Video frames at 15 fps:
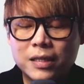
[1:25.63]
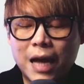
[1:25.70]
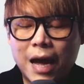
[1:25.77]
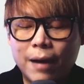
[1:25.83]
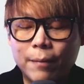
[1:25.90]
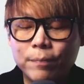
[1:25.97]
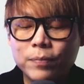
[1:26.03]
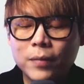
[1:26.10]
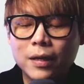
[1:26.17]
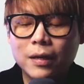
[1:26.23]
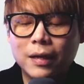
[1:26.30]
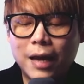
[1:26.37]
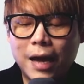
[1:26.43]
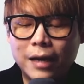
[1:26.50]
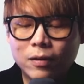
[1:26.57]

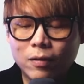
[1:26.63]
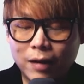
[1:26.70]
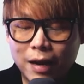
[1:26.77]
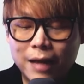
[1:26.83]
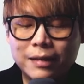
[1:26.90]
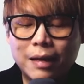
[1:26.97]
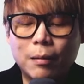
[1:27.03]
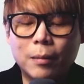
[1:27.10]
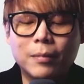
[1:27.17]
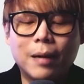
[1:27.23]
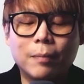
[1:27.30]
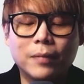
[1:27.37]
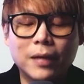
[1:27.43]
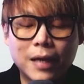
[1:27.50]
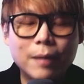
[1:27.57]
5.3 ล้านดอลลาร์ตามลำ
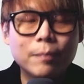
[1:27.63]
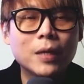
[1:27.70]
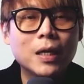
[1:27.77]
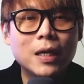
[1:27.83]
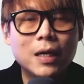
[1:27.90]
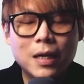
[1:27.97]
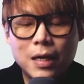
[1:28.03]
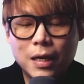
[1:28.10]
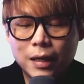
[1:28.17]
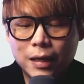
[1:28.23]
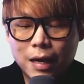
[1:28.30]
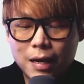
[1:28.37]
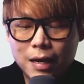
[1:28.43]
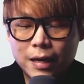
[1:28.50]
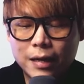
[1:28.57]
ดับนะครับ
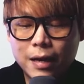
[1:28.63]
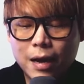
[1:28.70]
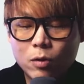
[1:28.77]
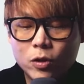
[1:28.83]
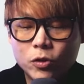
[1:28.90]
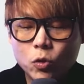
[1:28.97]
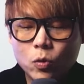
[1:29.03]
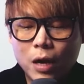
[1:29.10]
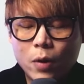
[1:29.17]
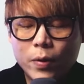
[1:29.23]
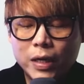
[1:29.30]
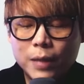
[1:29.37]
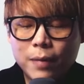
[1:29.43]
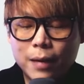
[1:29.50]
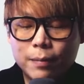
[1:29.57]
การไหลเข้าในช่วง 5
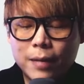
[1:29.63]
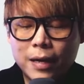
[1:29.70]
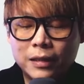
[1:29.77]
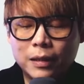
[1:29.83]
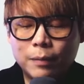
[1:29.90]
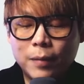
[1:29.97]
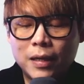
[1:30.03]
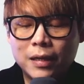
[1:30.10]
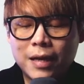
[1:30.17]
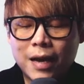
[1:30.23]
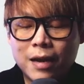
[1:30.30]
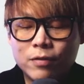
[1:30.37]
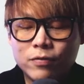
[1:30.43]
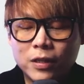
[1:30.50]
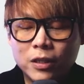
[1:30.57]
วันที่ผ่านมาถือเป็น
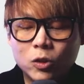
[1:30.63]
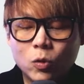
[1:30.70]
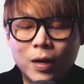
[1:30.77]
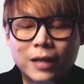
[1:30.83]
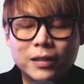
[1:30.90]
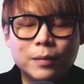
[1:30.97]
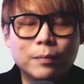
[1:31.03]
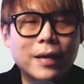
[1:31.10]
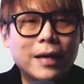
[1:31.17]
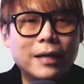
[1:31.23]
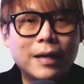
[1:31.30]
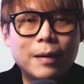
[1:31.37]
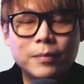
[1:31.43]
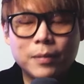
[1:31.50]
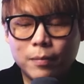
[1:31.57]
การฟื้นตัวครั้งสำคัญ
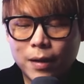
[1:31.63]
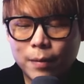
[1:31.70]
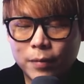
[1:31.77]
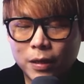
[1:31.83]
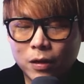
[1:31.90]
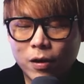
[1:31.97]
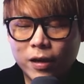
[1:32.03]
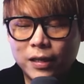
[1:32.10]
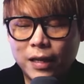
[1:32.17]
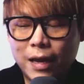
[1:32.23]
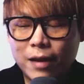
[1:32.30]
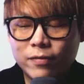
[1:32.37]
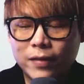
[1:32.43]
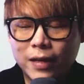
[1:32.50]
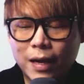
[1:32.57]
ครับสำหรับ Bitcoin
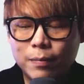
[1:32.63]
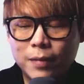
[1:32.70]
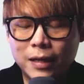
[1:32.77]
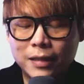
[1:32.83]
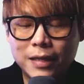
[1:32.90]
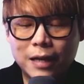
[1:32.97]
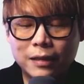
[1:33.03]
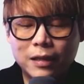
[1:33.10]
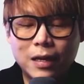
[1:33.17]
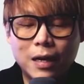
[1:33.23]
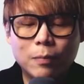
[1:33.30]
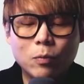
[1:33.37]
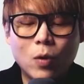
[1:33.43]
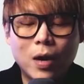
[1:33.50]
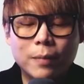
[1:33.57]
ETF นะครับหลังจากที่ได้
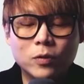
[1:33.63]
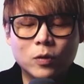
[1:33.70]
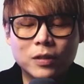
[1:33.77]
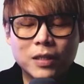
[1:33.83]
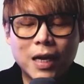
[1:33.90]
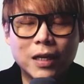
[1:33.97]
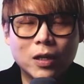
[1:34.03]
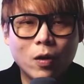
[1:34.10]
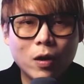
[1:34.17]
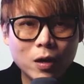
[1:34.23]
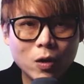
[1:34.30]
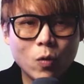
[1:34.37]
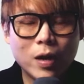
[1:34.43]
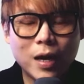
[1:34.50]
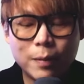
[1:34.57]
รับความสนใจน้อย
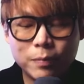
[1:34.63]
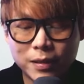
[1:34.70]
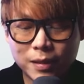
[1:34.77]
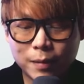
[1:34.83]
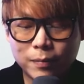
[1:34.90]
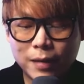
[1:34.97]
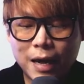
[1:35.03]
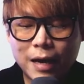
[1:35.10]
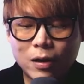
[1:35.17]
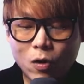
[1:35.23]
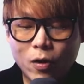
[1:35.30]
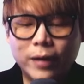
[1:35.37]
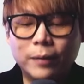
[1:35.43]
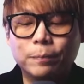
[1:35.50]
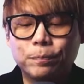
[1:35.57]
ลงครับในสัปดาห์
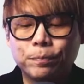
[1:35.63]
ก่อน